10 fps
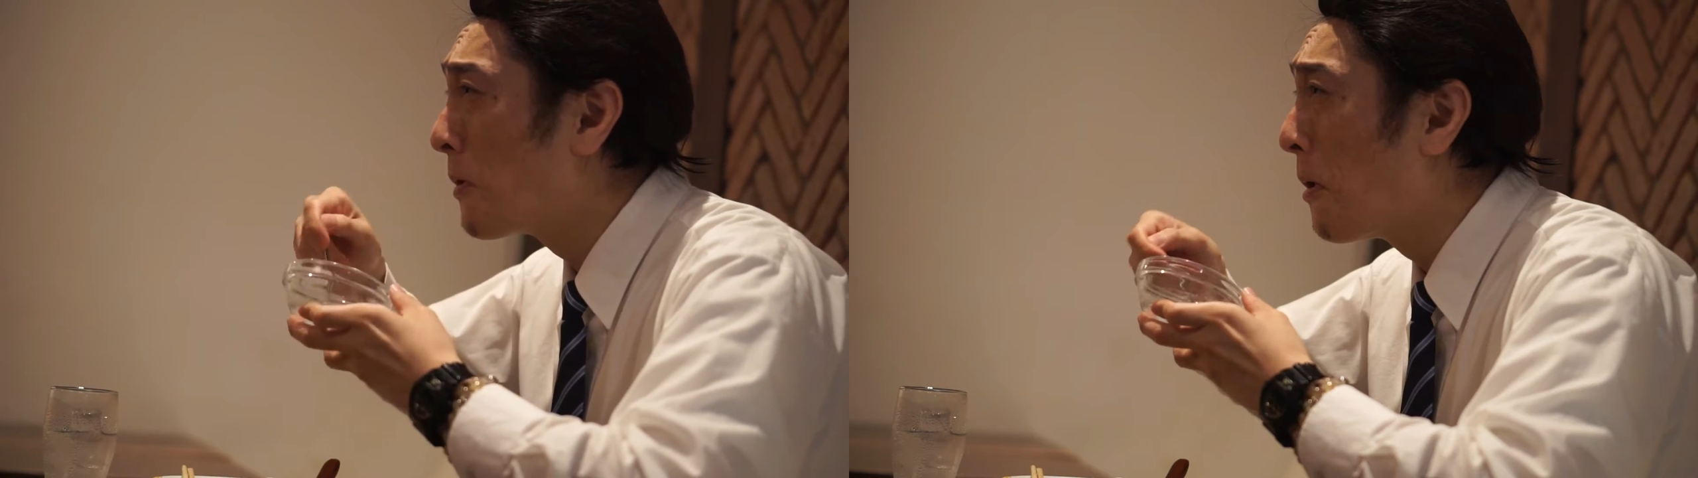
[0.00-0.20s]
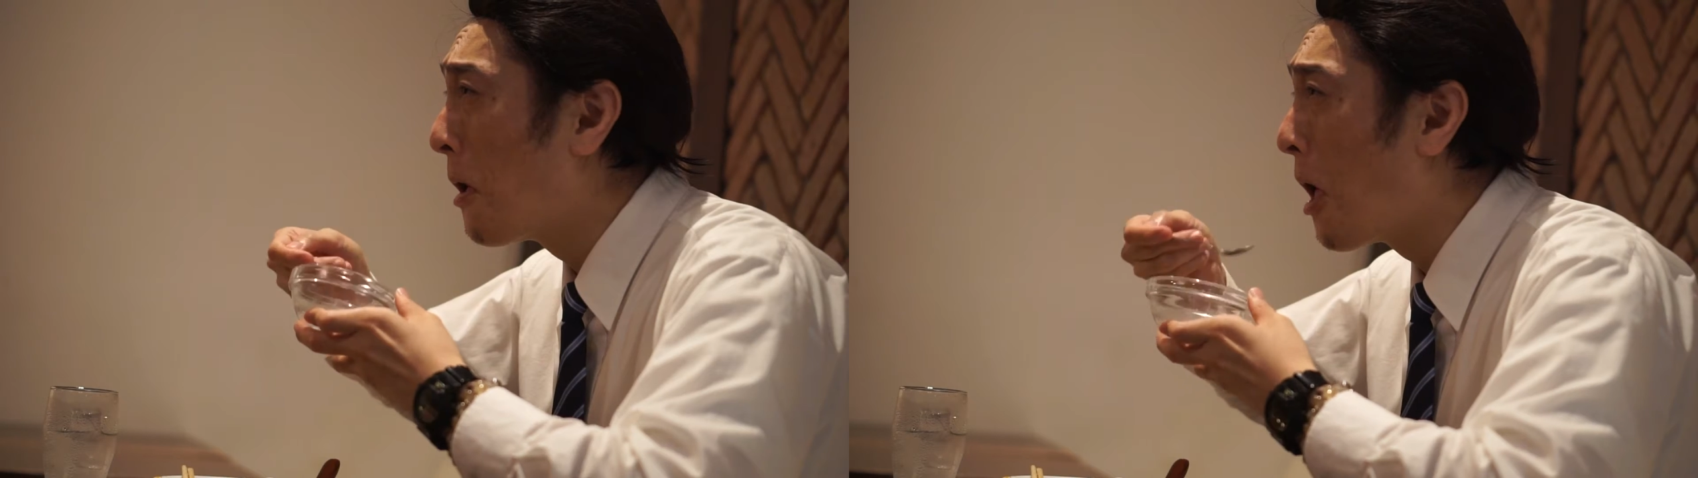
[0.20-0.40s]

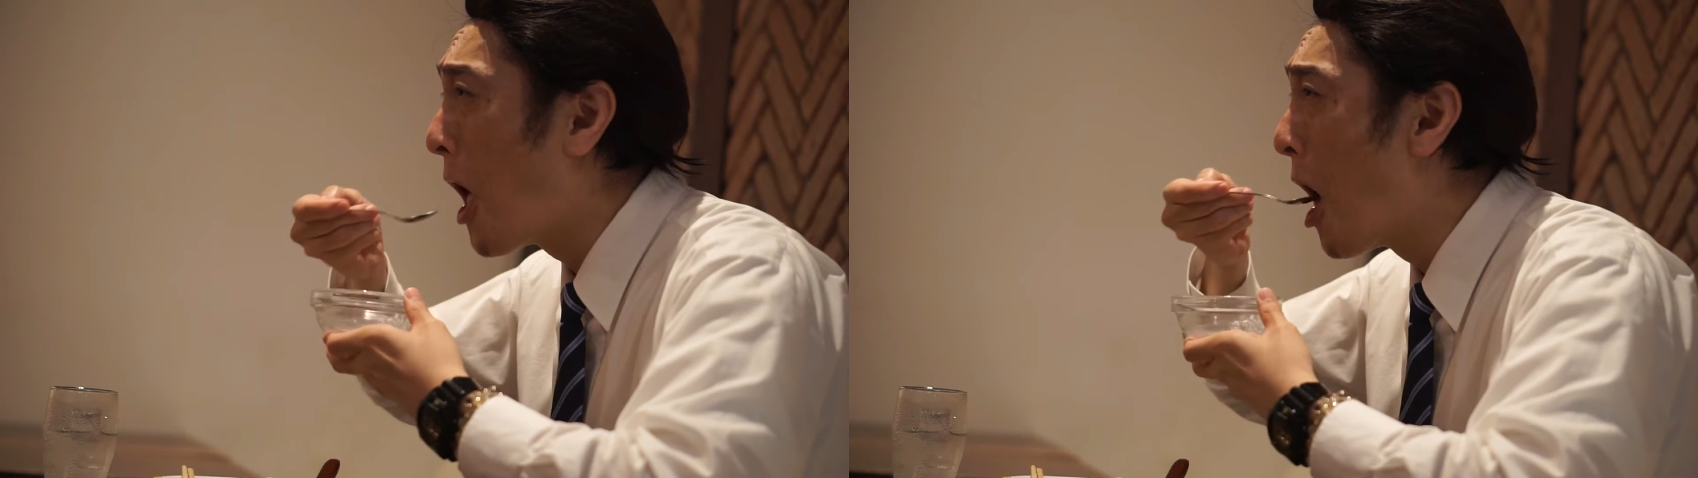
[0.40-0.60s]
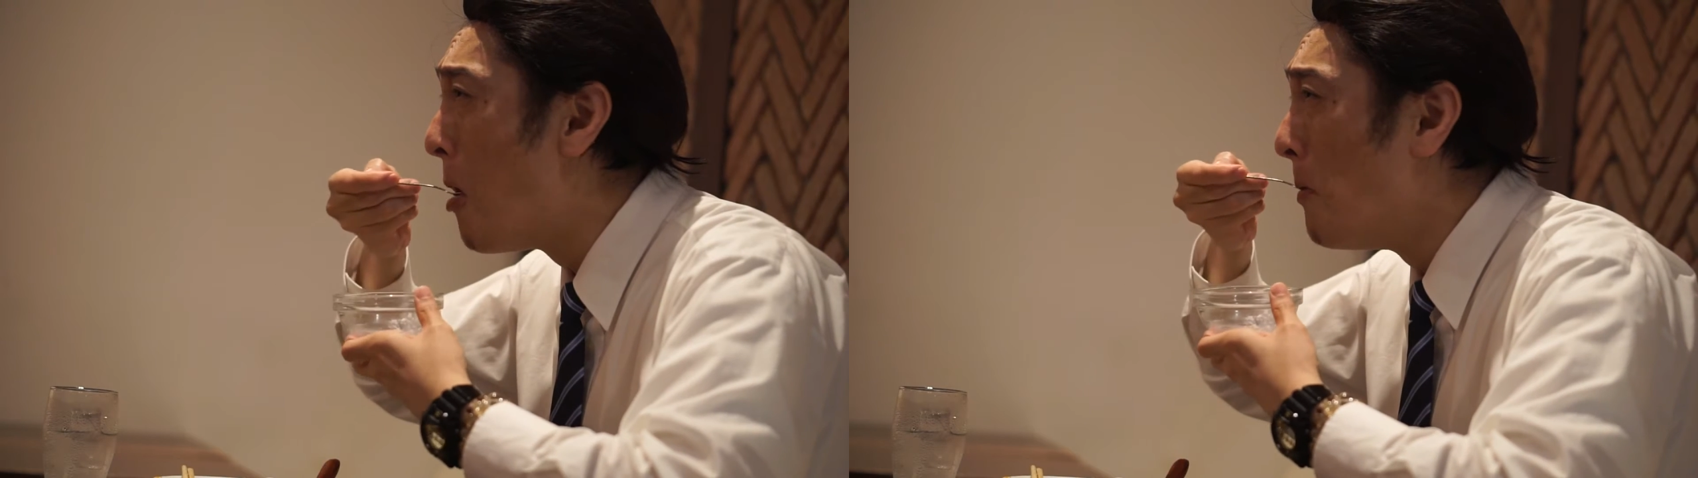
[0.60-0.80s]
う
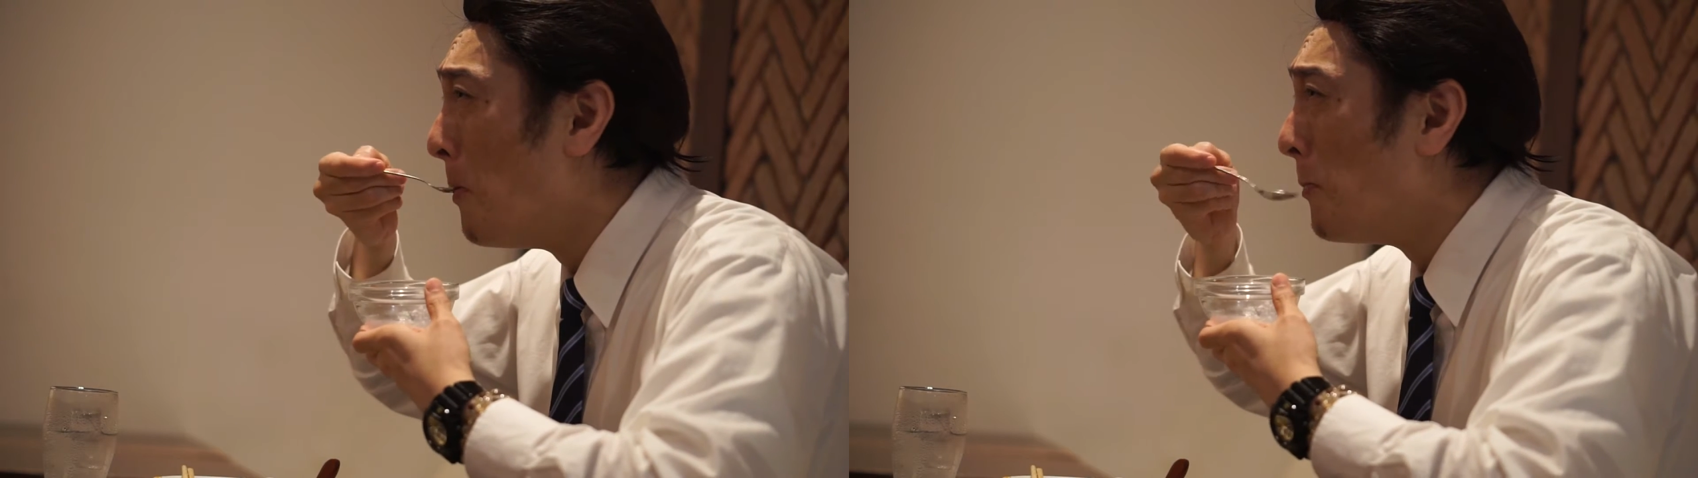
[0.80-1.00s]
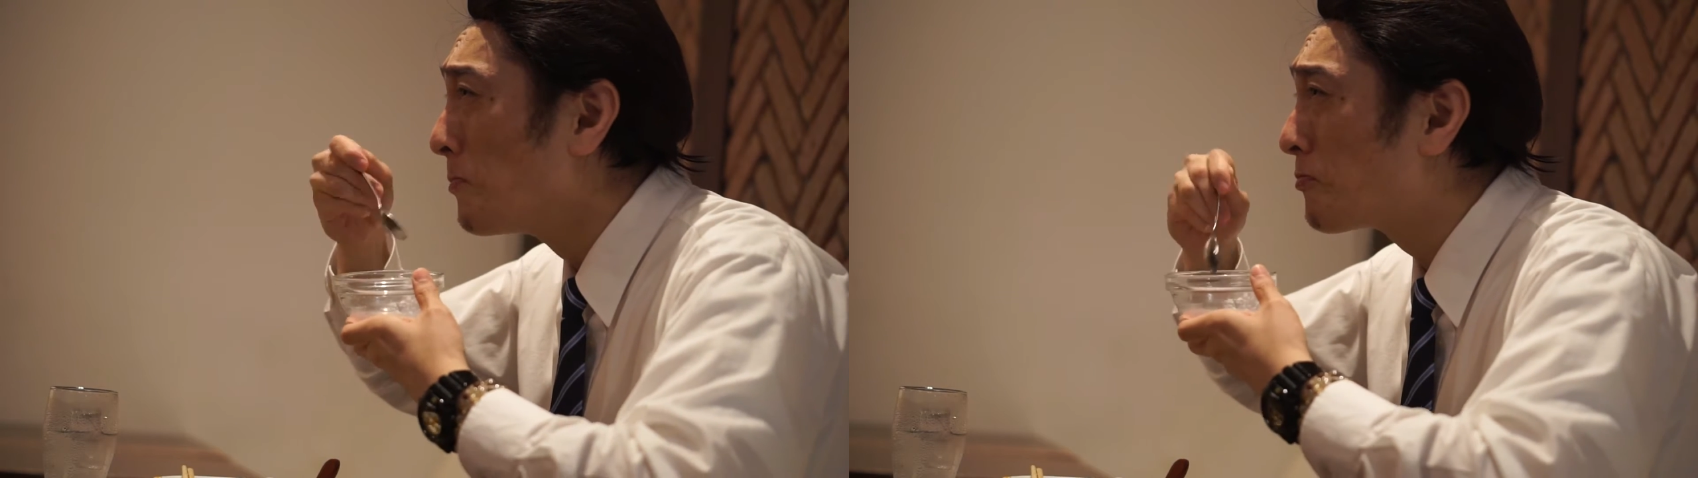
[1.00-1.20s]
まい
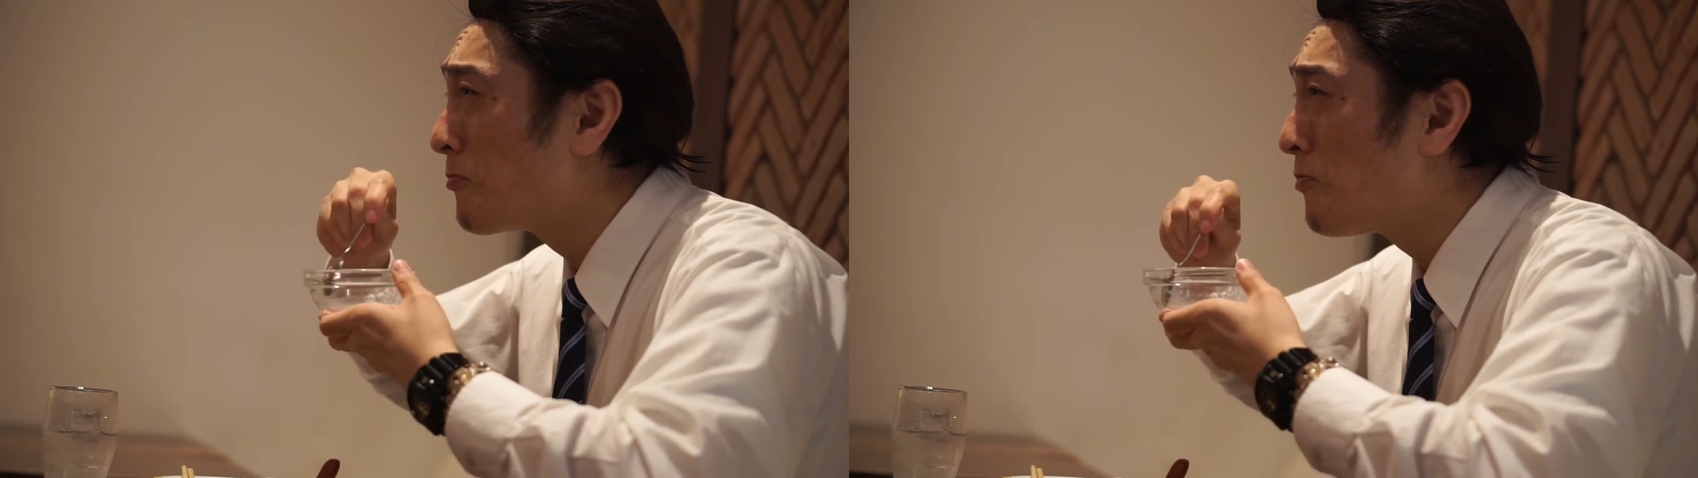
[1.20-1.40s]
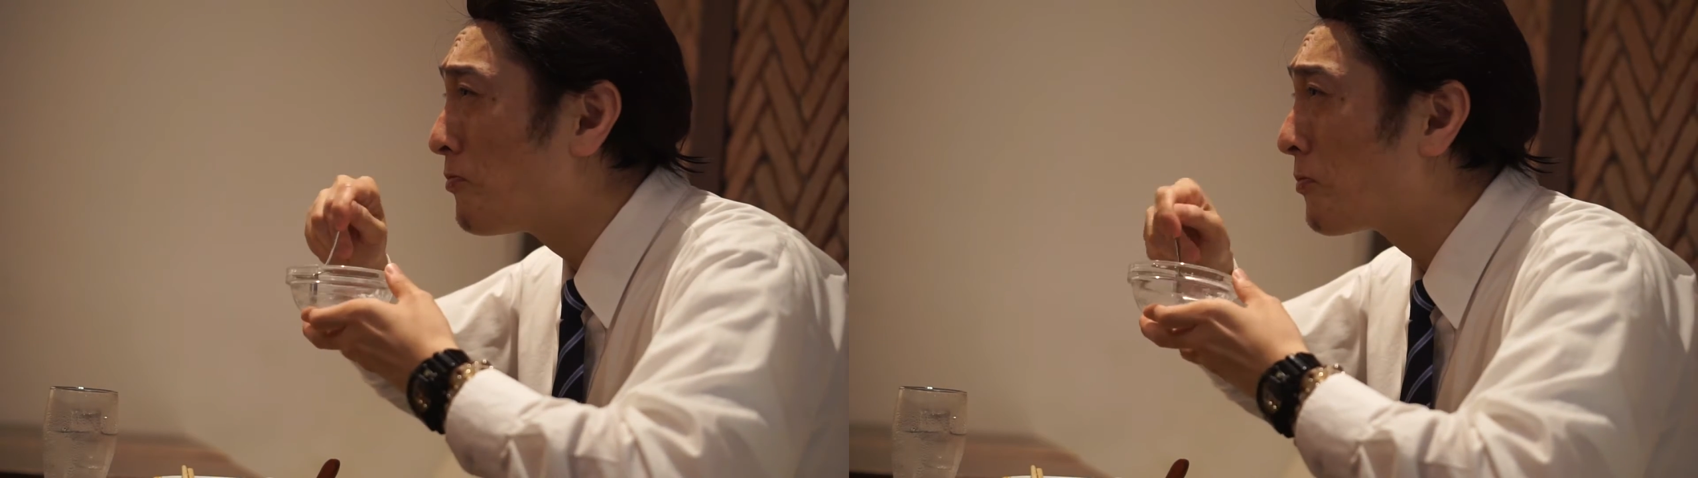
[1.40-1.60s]

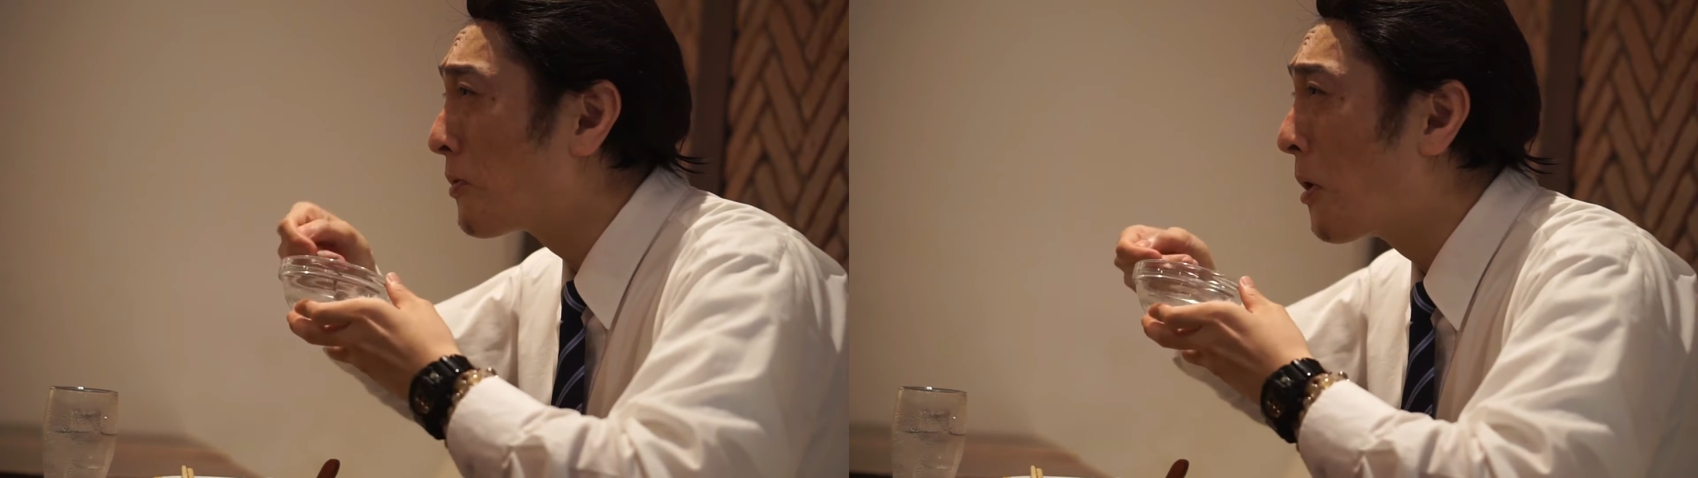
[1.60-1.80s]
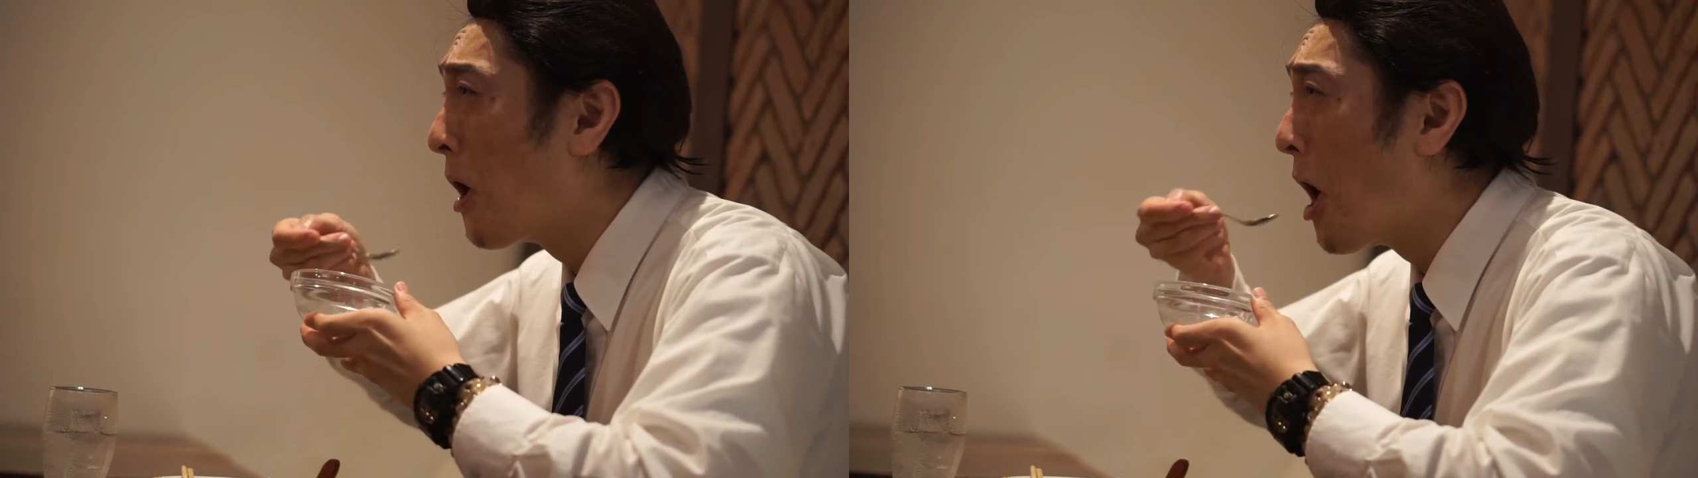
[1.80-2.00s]
う